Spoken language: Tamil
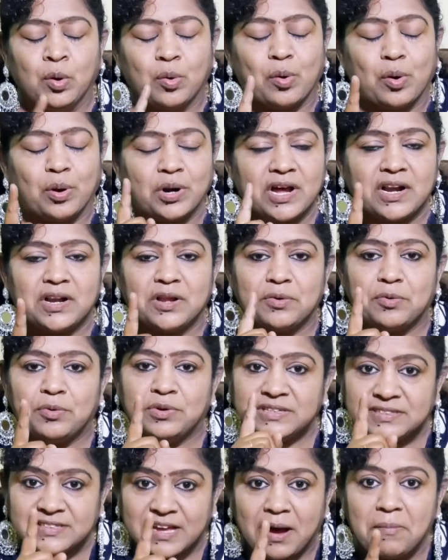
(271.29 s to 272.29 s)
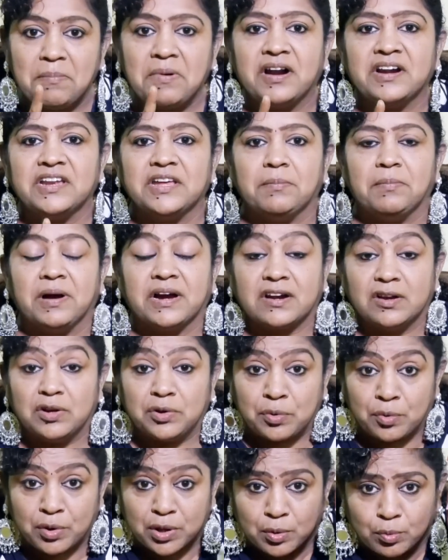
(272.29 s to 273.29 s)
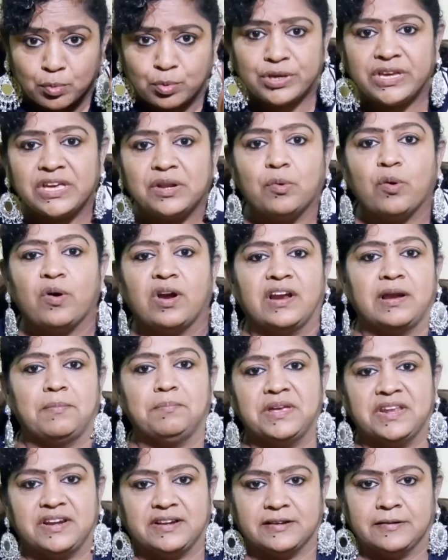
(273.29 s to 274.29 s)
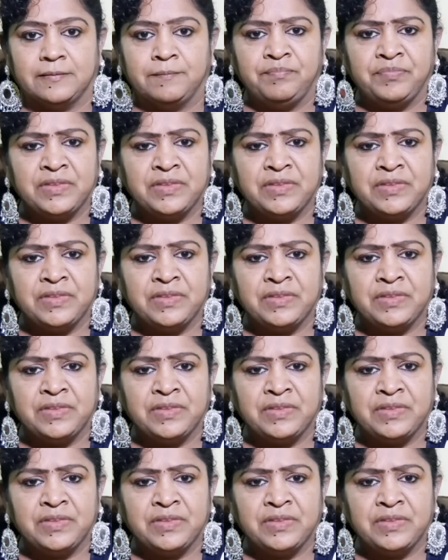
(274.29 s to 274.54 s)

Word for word: கோடான கோடி சாமானிய மக்களினுடைய உயிர் உங்கள் நம்பி இருக்கு